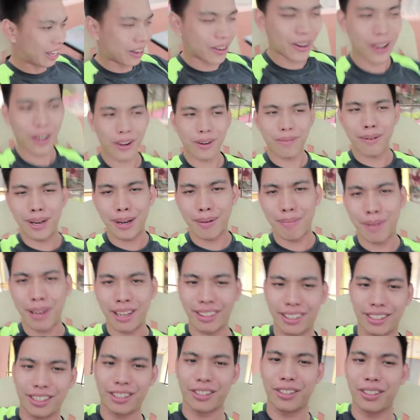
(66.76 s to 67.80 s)
Ewan ko ba,
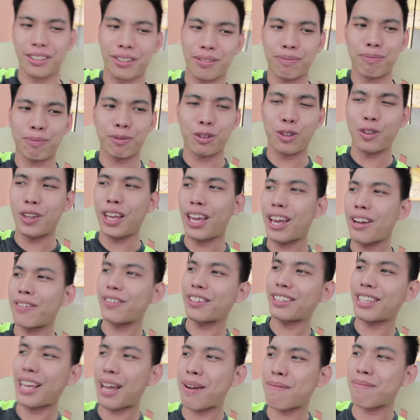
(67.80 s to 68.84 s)
bakit ganun?
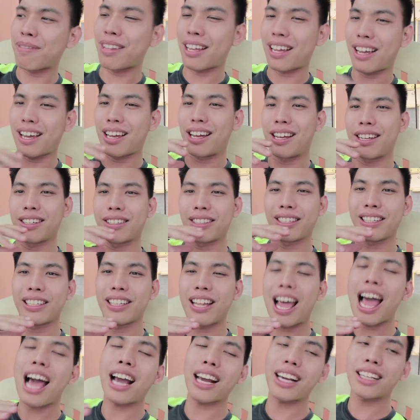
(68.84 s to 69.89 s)
Every time na
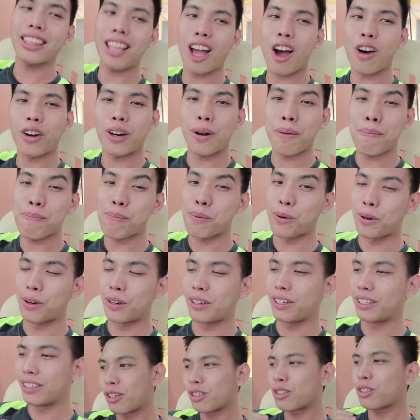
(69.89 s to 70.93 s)
nakakita ko ng pool,
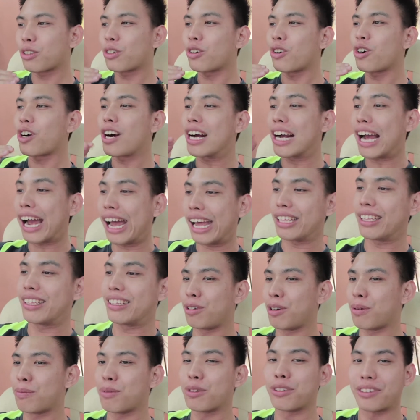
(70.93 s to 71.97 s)
gusto ko agad
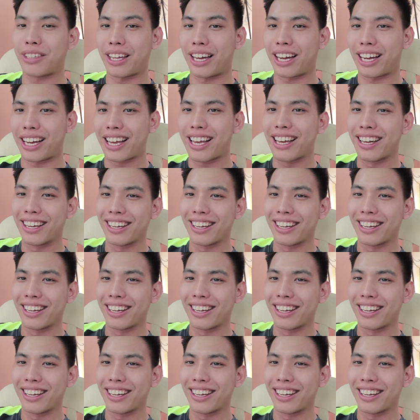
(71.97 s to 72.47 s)
lumundag.